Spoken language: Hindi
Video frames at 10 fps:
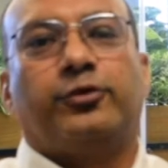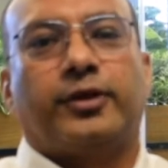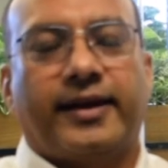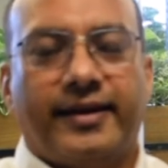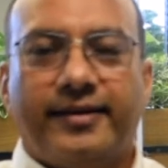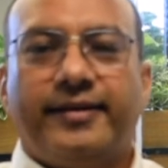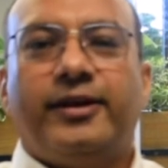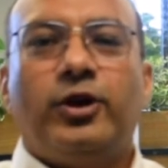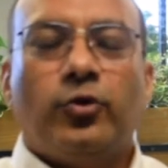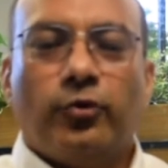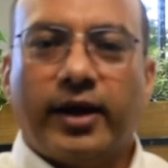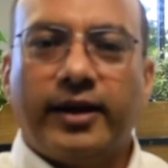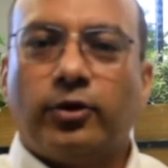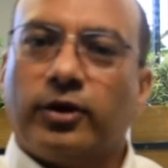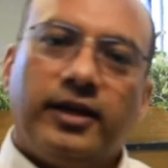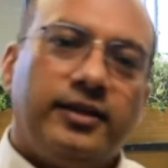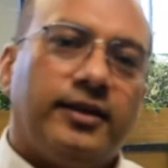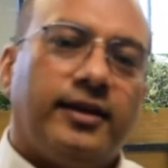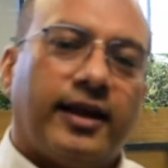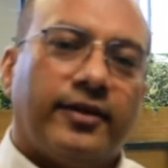गुजारे वेरी गुड ईदी
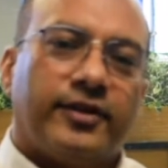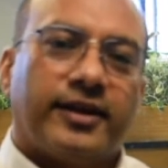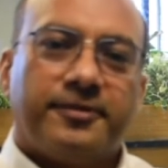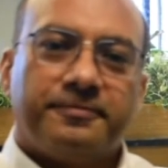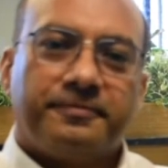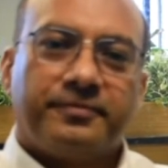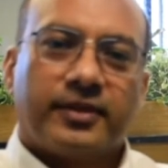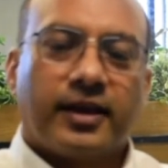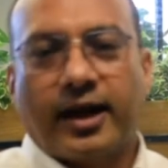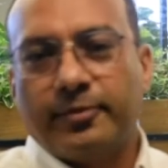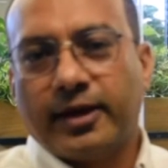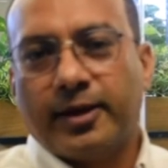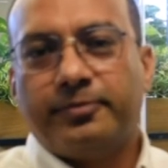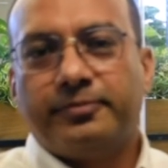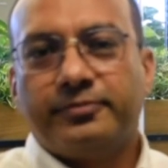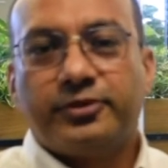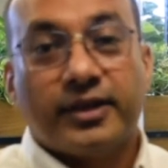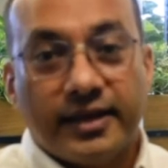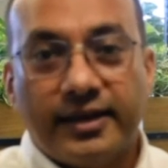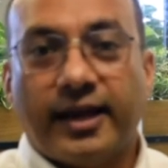की लाइफ देखें कामयाब
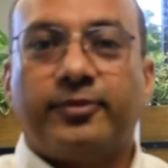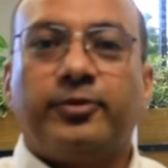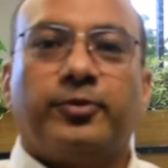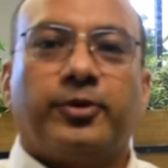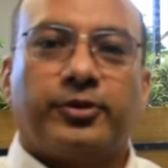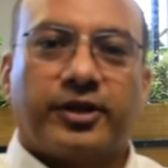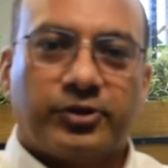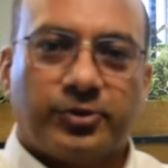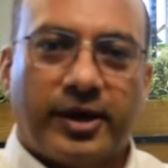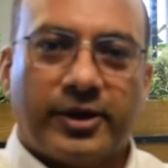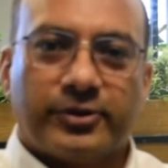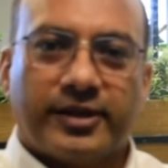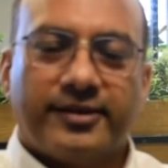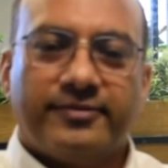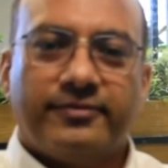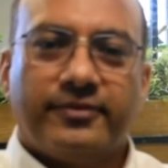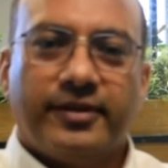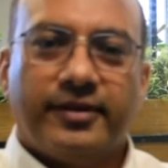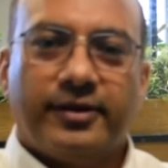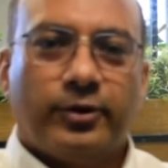तरीन आदमियों में उसका शुमार होता है
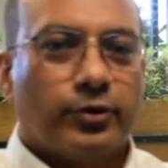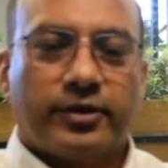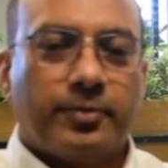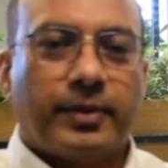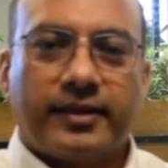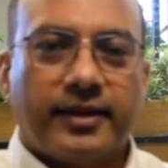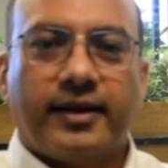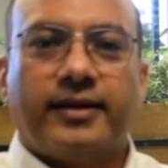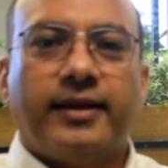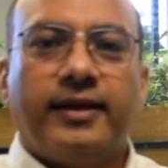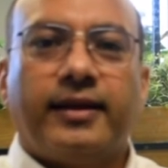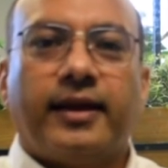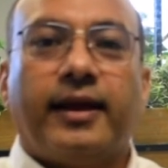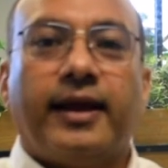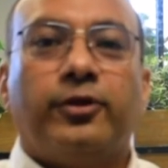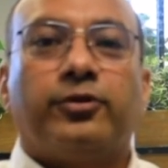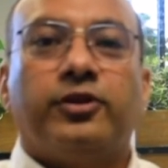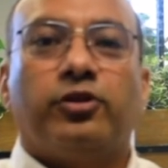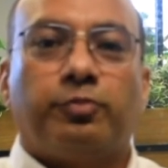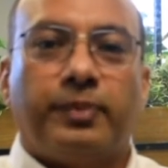उसने पैसे इकट्ठे नहीं किए लेकिन
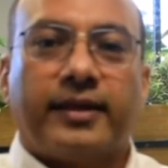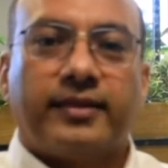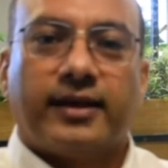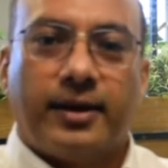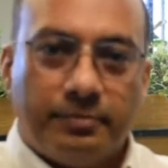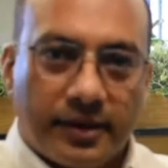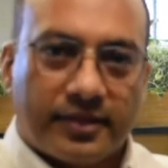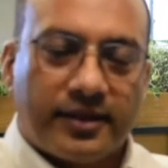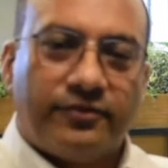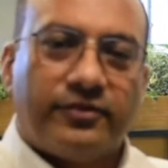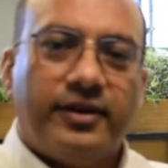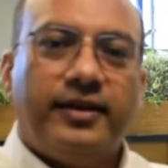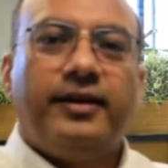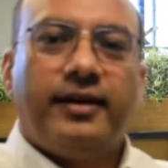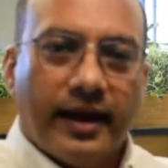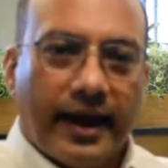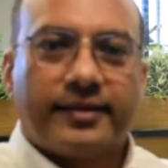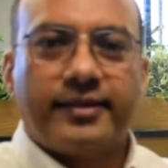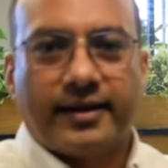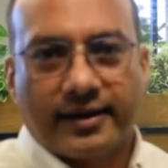उसने उस पैसे का मसरफ
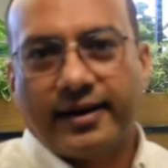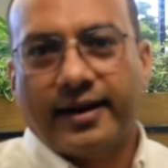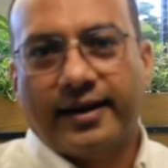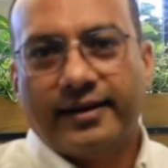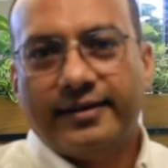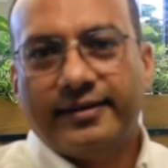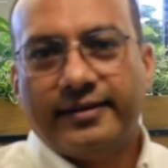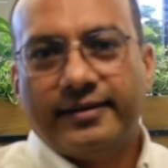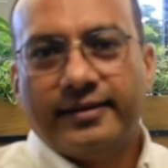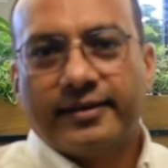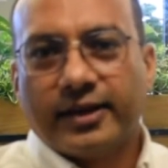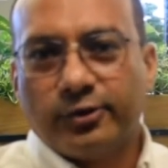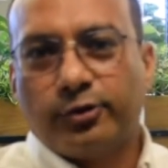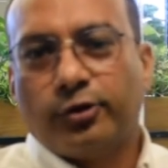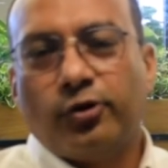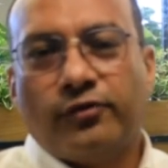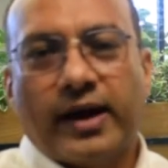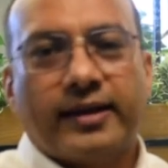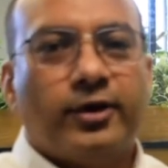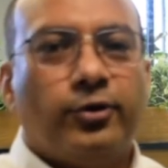ऐसा रखा कि दूसरों को
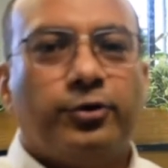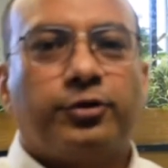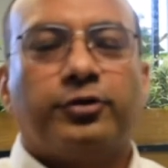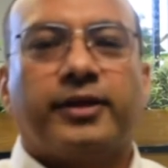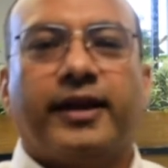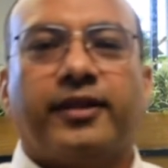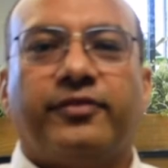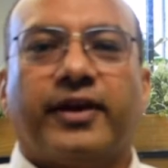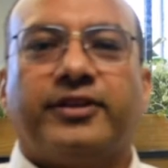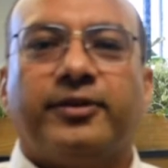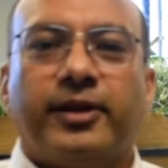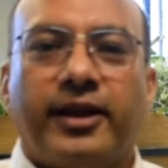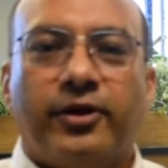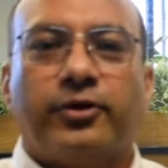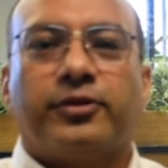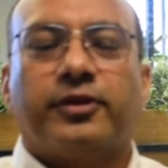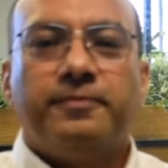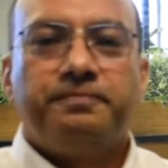फ़ायदा हो उसको सेटिस्फेक्शन मिले और उस